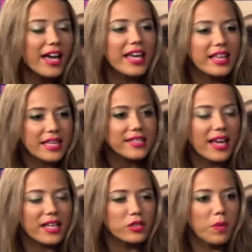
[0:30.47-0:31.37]
Y dices
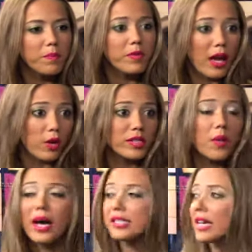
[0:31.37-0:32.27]
que son las cosas
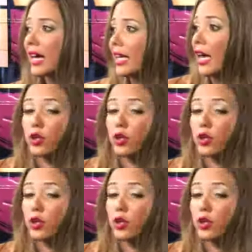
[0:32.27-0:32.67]
básicas que